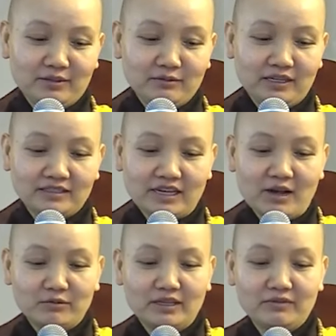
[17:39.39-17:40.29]
chúng ta sẽ
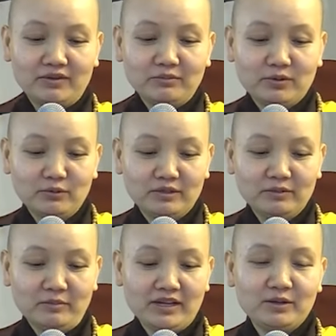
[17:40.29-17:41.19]
học tiếp pháp cú
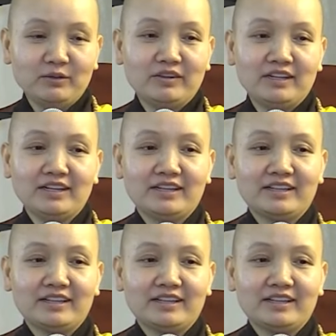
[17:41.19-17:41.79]
thứ mấy quý vị?